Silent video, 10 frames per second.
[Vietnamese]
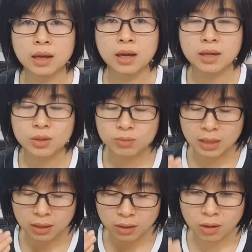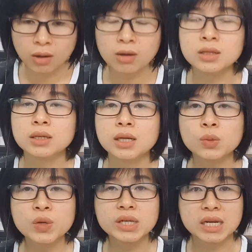để chúng ta có những cái
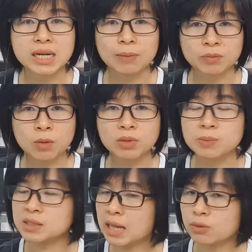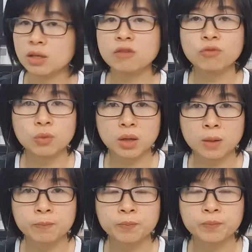quyết định làm tóc làm sao cho nó phù
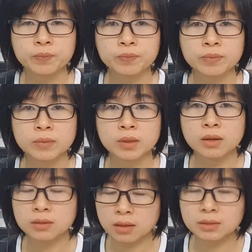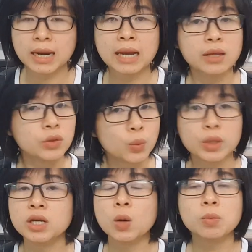hợp. Thực ra là
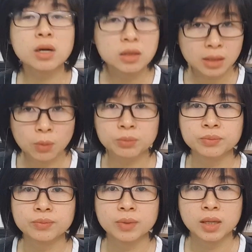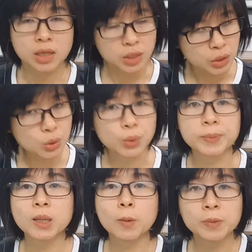duỗi không hư tóc,
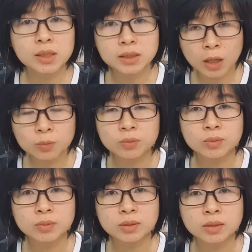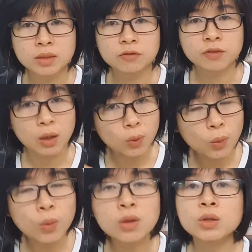nhuộm không hư tóc và
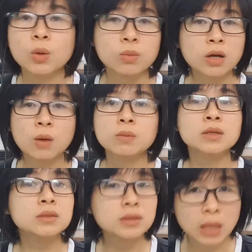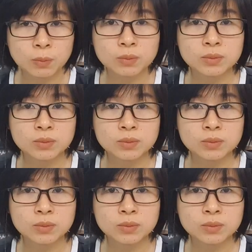uống cũng không hư tóc.